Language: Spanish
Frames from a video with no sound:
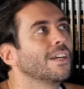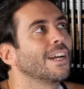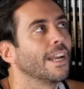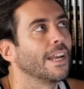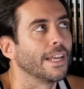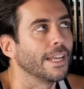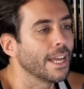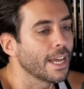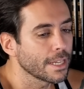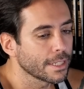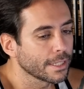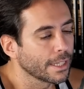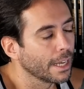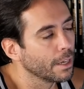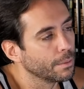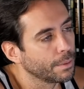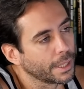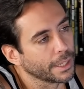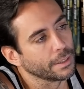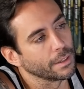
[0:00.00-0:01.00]
creías
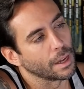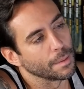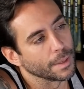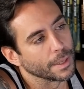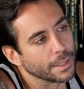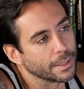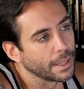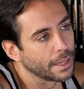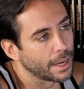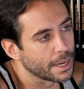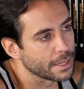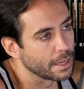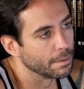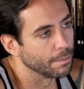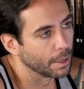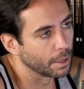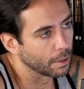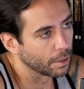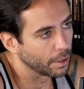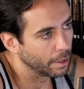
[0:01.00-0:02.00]
que objetivamente eras el
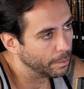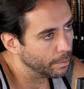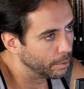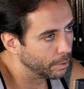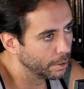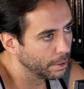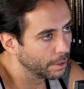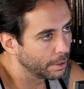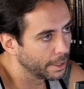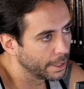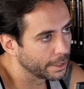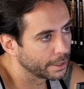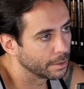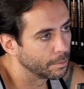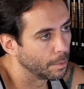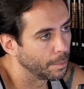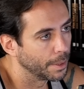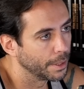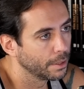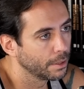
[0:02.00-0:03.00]
mejor del mundo en ese
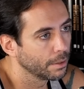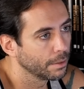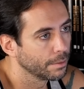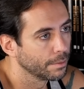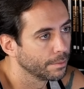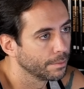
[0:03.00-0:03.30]
momento?